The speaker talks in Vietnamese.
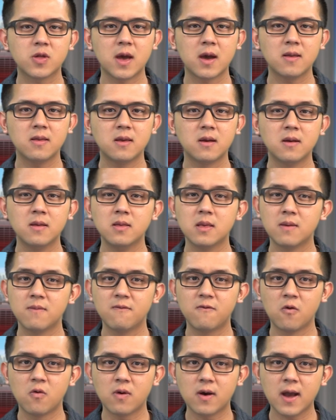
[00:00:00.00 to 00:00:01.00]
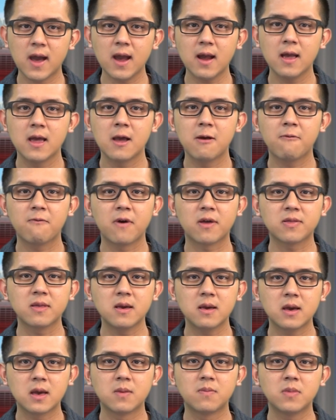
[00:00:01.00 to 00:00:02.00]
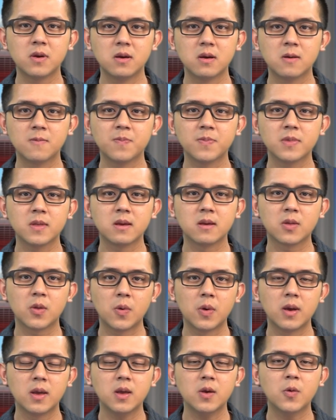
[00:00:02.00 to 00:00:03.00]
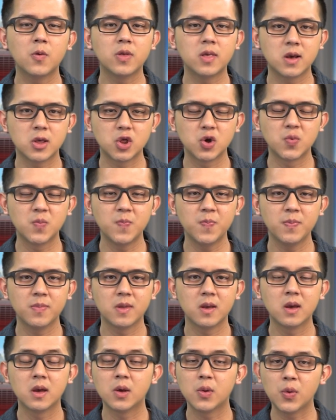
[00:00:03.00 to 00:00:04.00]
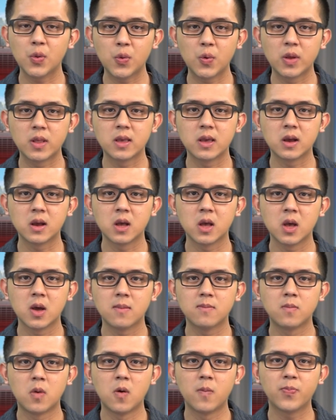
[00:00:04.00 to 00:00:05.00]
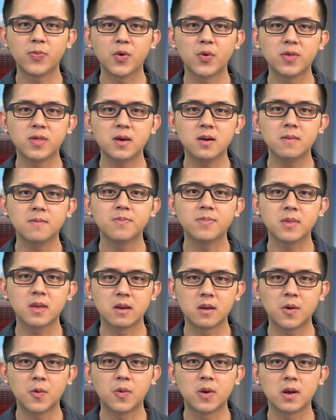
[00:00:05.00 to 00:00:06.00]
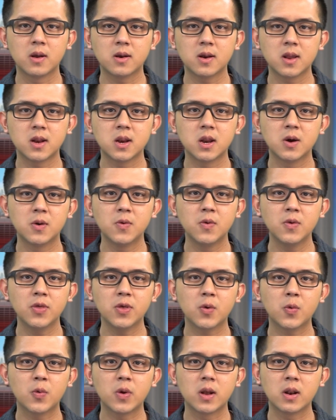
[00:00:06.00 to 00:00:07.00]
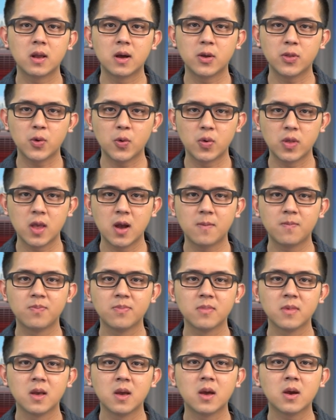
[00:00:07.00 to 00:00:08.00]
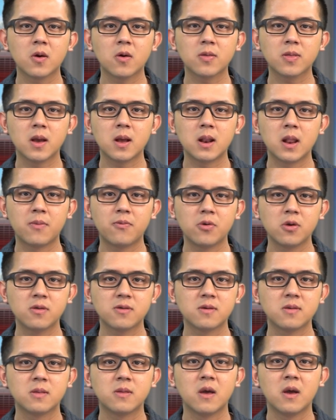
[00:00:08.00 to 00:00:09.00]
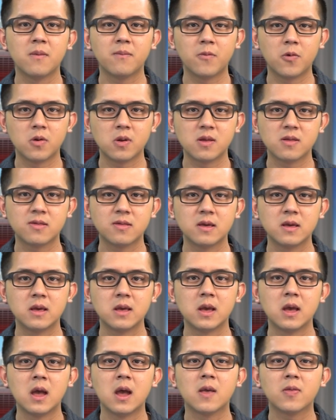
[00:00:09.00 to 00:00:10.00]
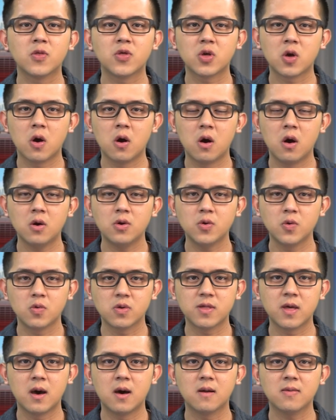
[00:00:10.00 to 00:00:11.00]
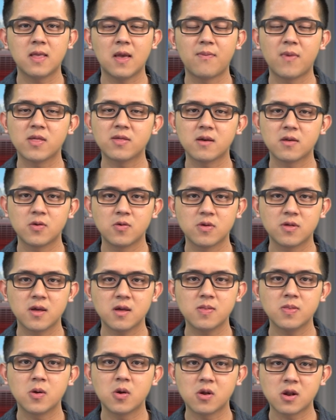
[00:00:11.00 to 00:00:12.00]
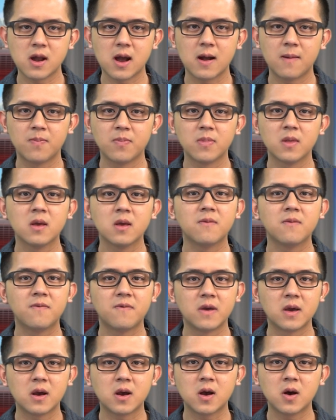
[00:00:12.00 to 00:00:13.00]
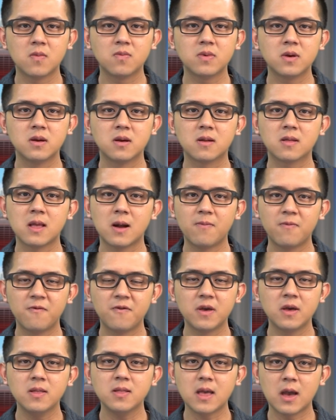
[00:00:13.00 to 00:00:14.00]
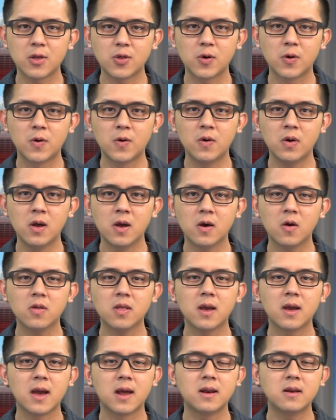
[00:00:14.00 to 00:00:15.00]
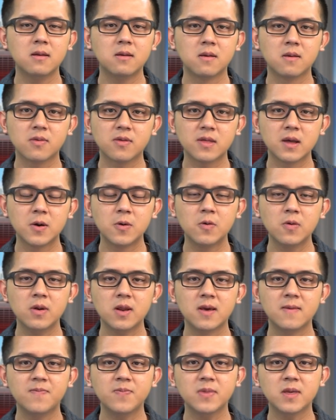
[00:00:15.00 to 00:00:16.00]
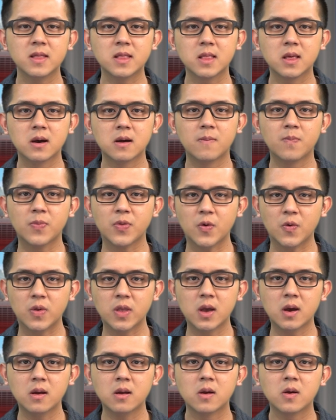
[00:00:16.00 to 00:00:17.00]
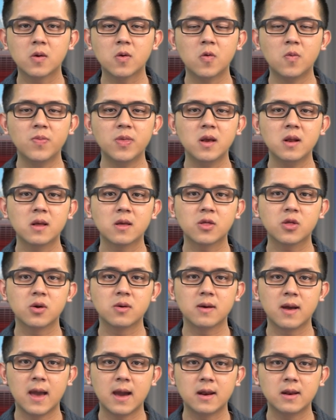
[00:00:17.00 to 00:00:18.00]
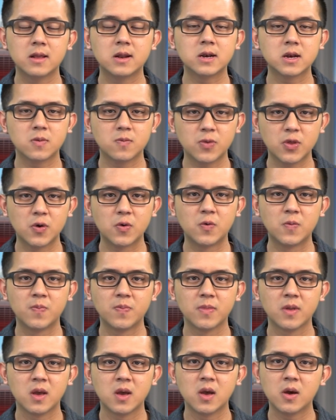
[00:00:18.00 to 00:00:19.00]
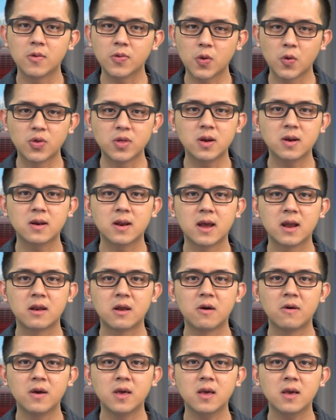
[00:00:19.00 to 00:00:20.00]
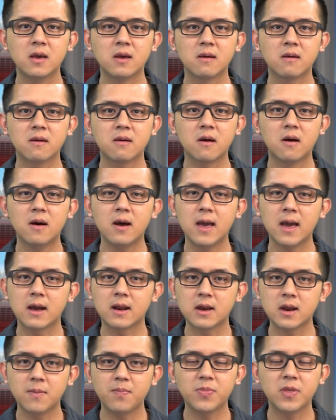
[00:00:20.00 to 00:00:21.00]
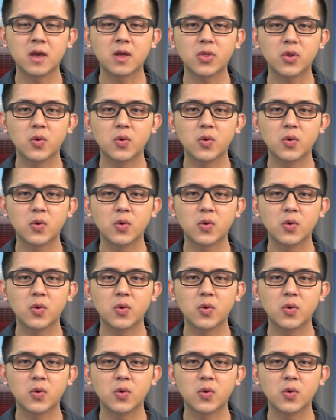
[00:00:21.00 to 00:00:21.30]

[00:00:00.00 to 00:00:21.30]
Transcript: sang những nhiệm vụ khác và tiết kiệm được tiền thuế của dân chúng. Tuy nhiên, một tổ chức thiện nguyện tranh đấu cho quyền lợi tù nhân có tên là Prison Policy có trụ sở tại Massachusetts nói rằng việc không được thăm viếng tại chỗ có thể ảnh hưởng xấu đến tinh thần tù nhân cũng như là sự an ninh trong tù. Tổ chức này nói hiện có hàng trăm nhà